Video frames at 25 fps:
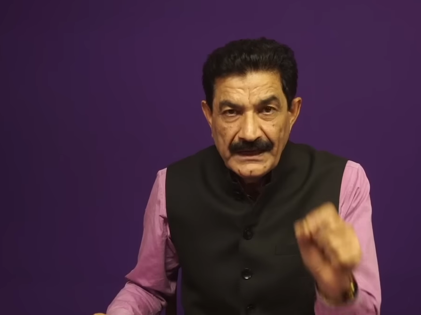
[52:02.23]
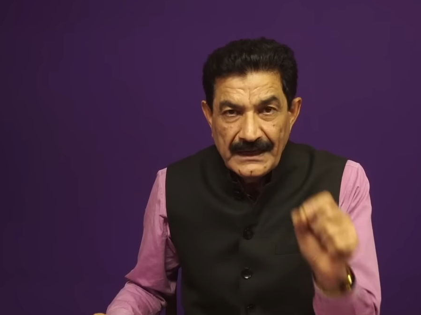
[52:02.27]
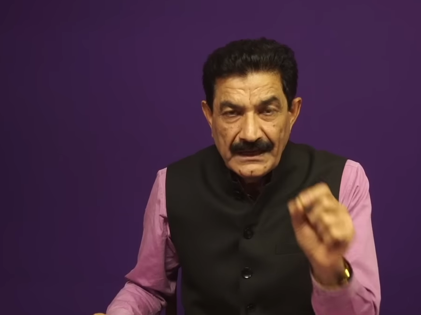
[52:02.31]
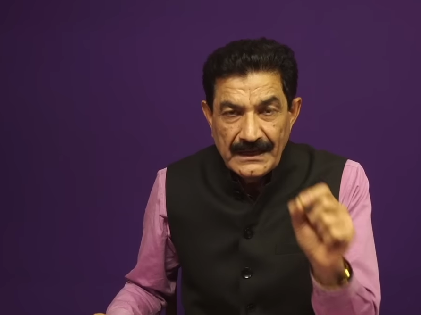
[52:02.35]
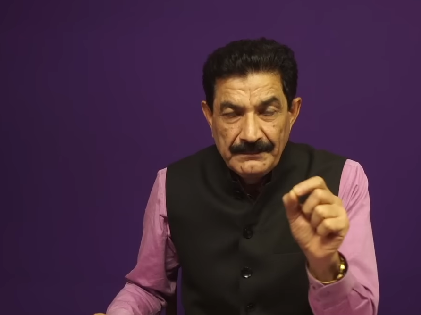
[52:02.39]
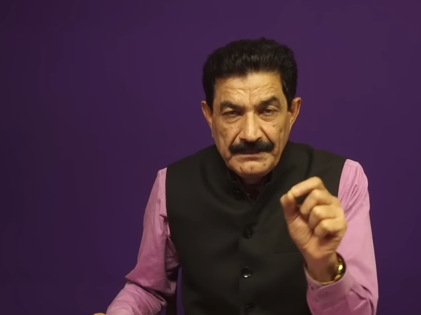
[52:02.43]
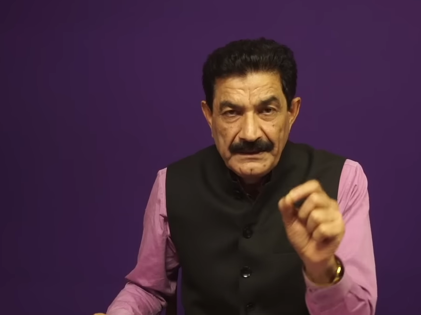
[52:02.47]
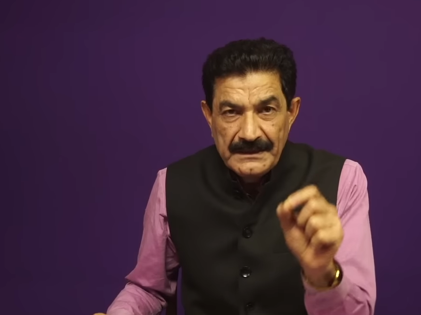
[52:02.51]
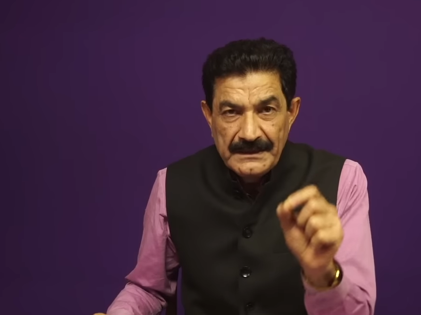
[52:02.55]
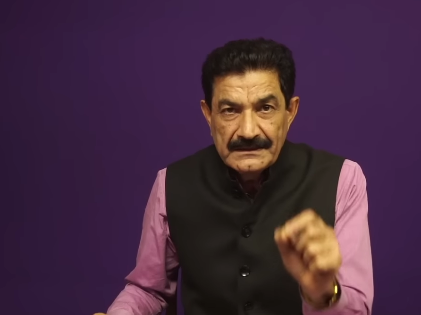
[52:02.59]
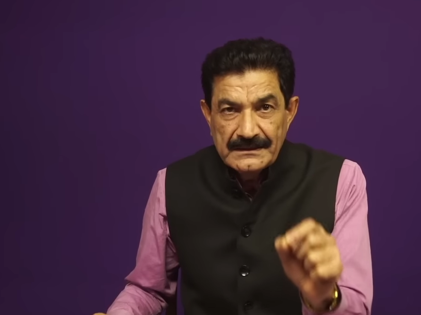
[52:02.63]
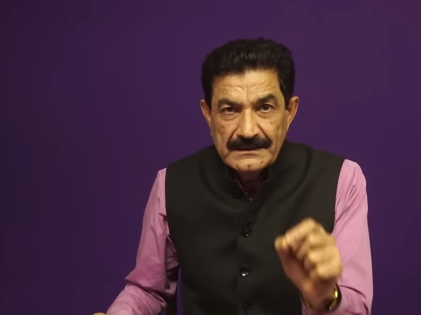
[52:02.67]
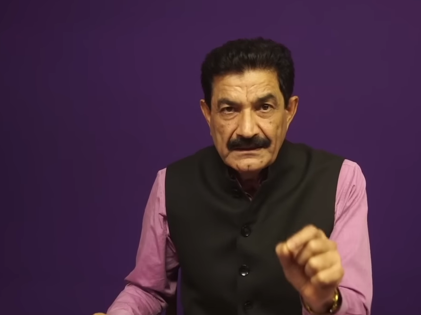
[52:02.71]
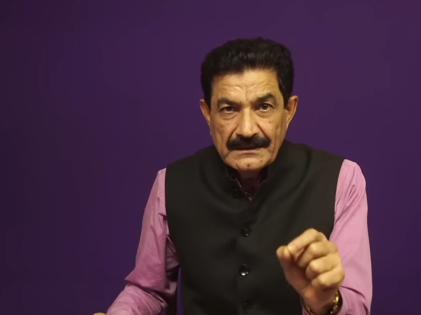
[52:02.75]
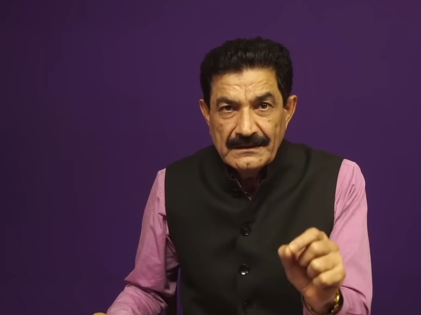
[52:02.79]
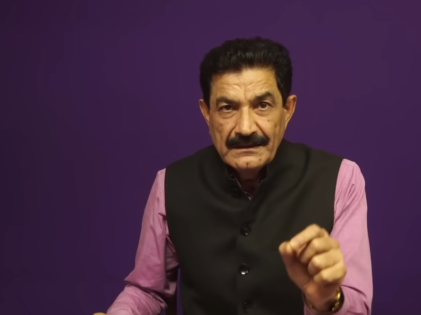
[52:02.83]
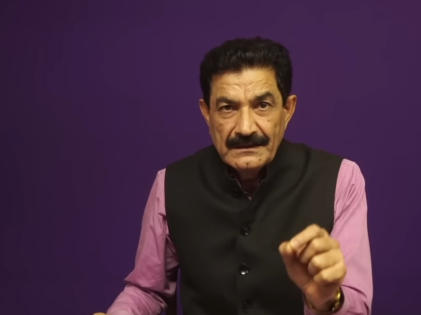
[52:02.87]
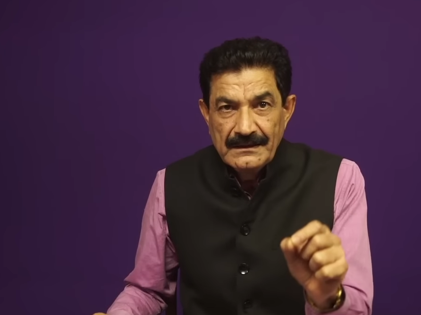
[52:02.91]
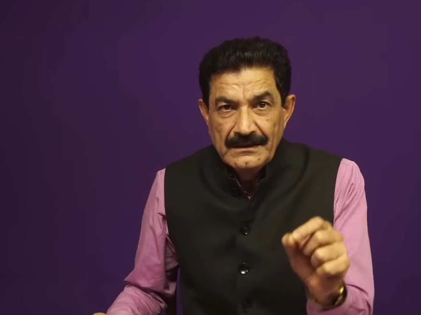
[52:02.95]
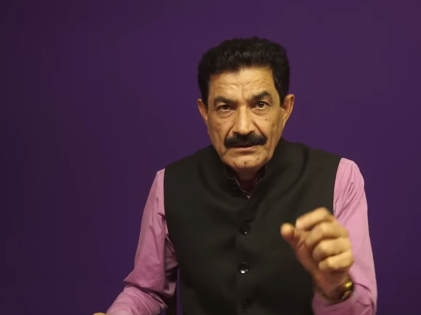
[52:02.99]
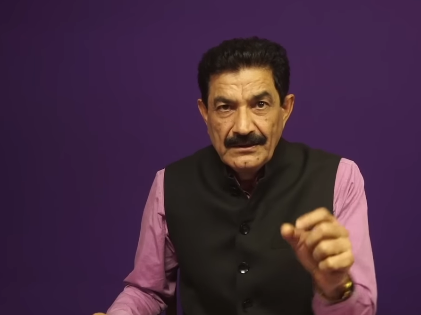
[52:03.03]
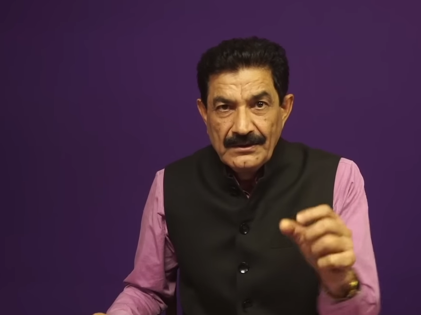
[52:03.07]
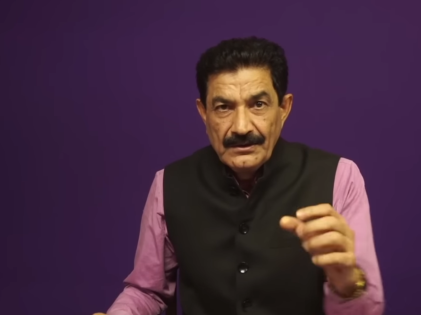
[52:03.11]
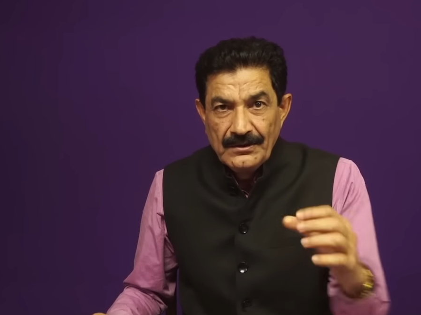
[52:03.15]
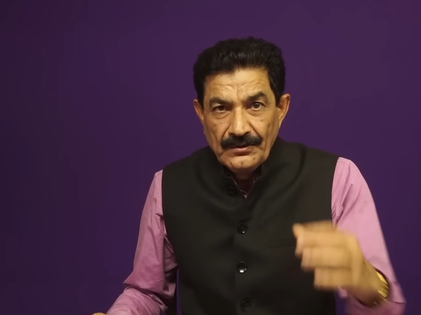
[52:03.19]
अभी तक
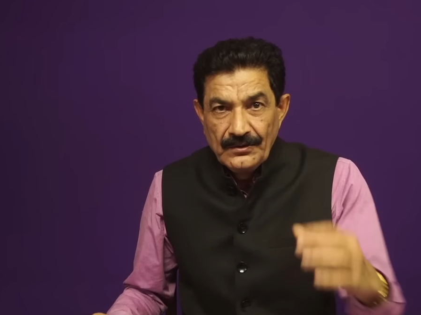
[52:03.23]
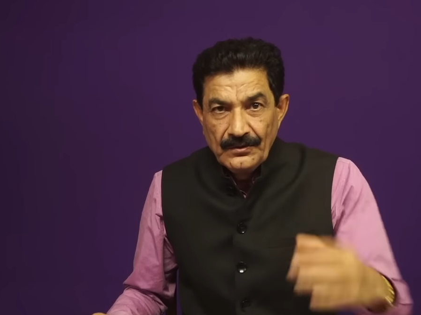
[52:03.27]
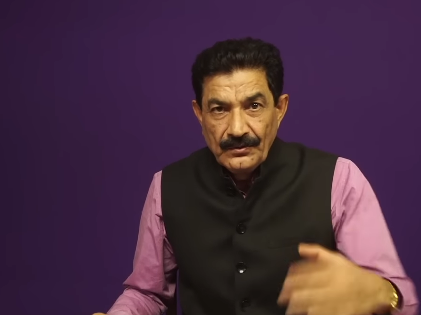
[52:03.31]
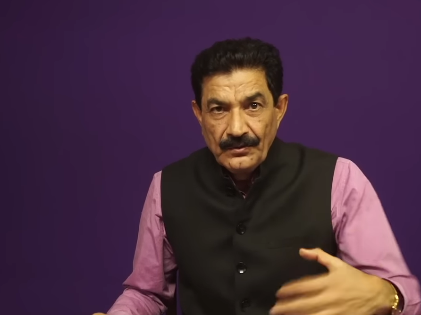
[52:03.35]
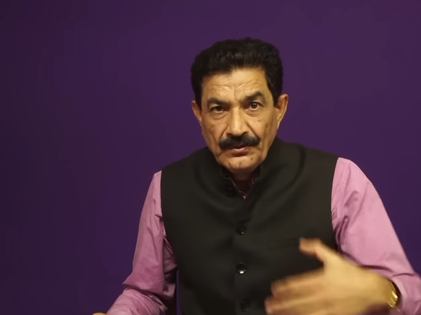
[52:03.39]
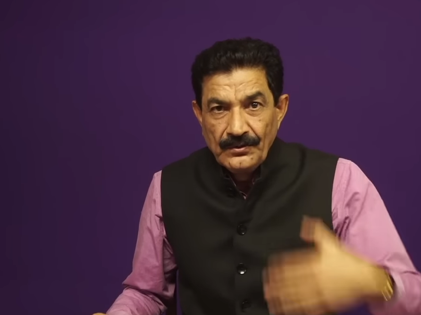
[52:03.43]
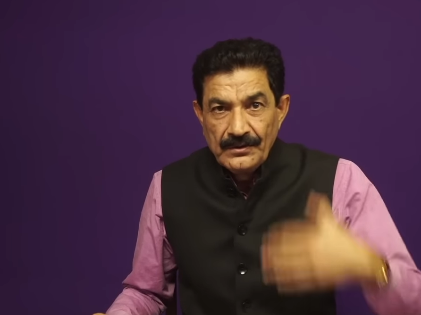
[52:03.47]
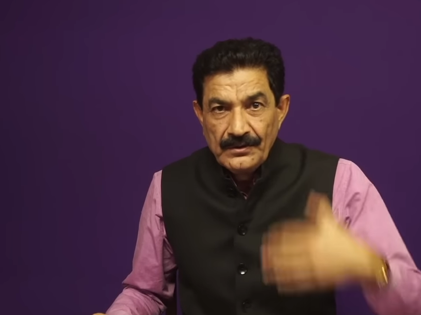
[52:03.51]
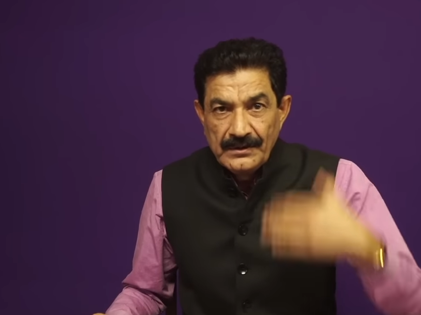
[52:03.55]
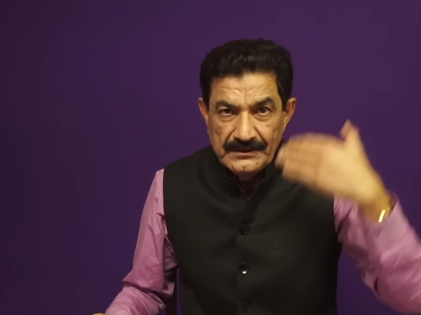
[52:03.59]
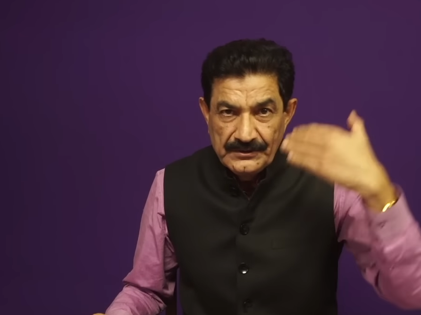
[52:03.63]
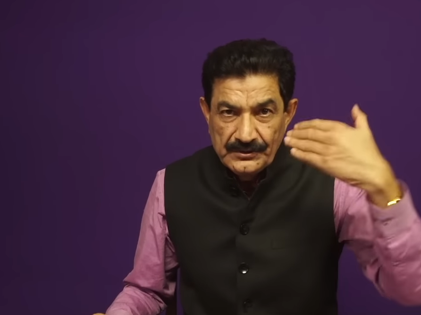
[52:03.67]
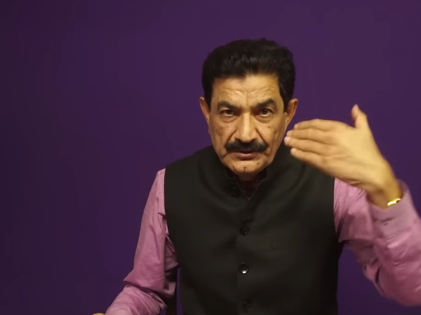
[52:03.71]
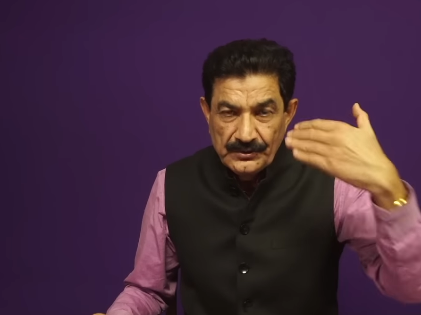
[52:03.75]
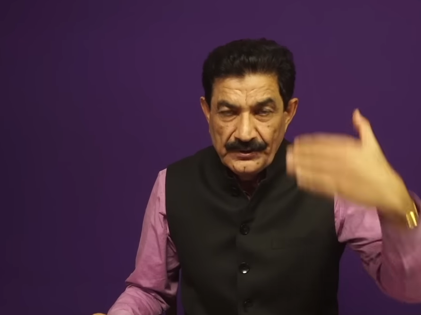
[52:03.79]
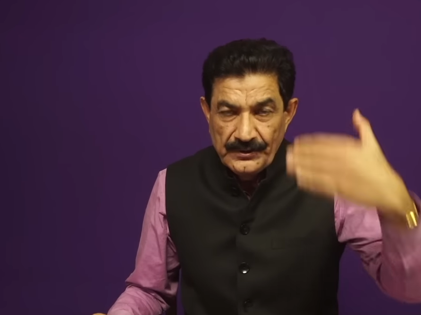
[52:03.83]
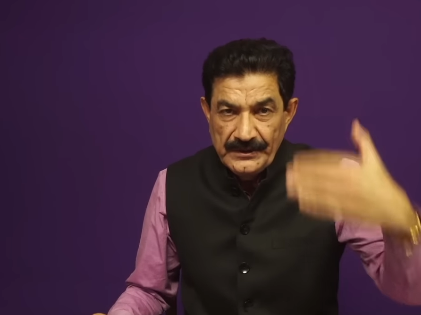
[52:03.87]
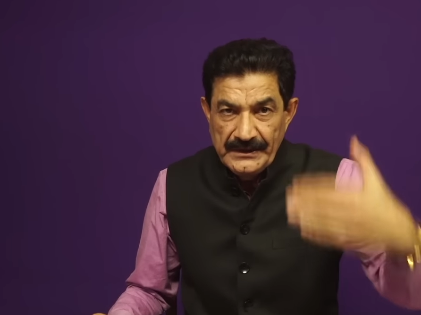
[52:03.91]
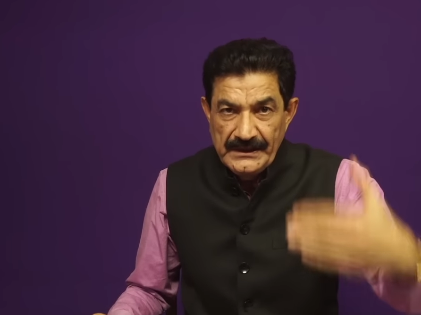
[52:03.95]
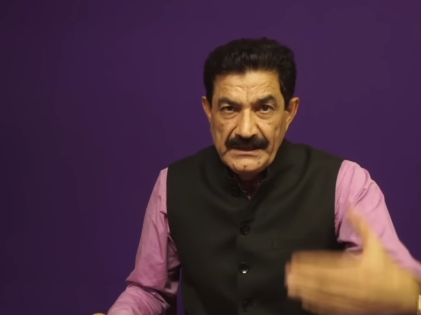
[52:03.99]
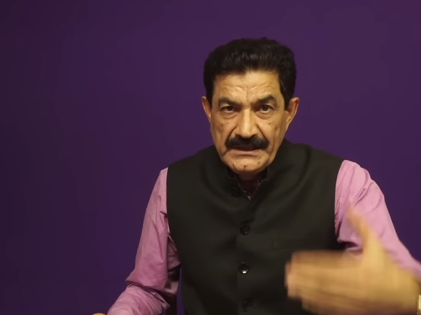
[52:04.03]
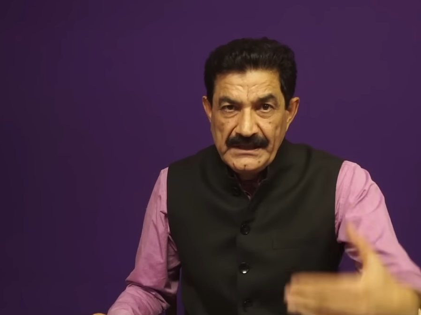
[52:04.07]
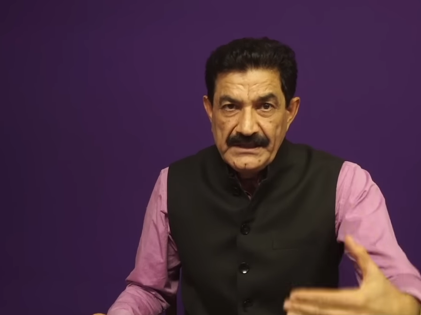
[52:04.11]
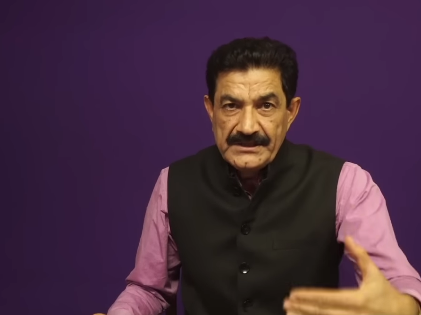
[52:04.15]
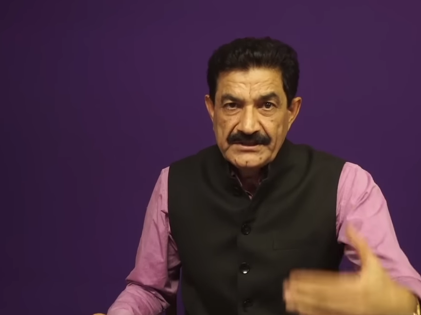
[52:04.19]
उन जो
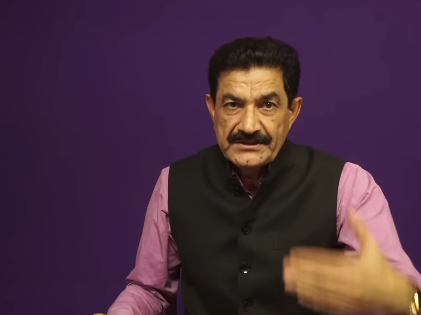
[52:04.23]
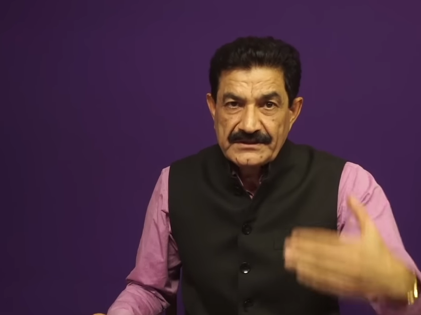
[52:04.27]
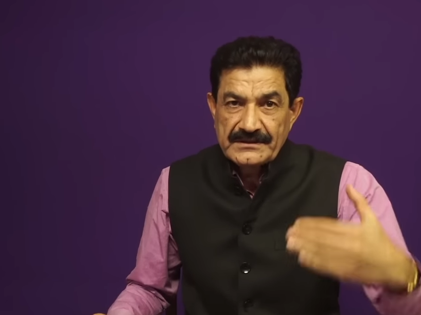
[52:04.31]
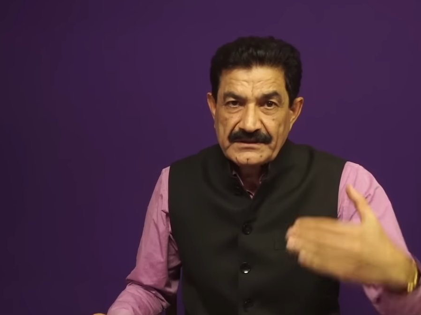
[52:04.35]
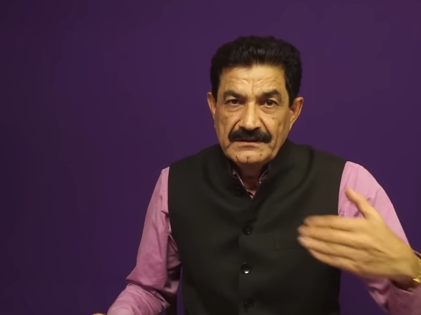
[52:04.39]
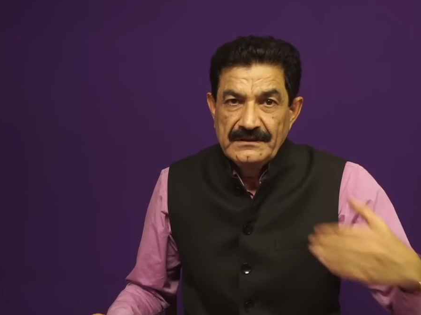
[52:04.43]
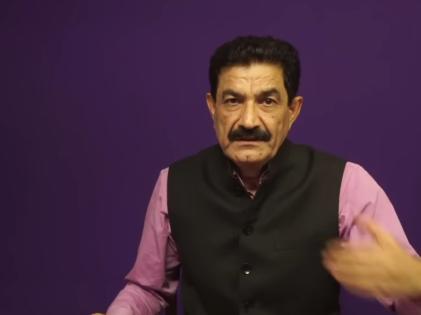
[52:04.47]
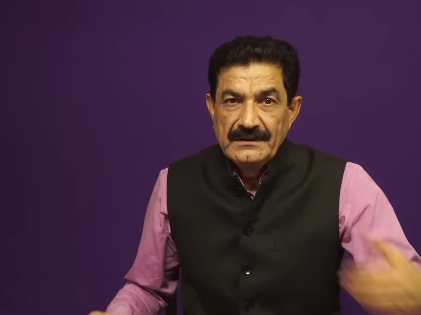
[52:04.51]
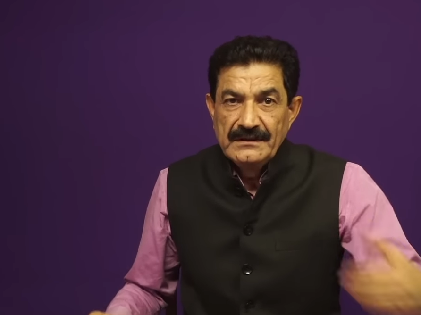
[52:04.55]
ईस्ट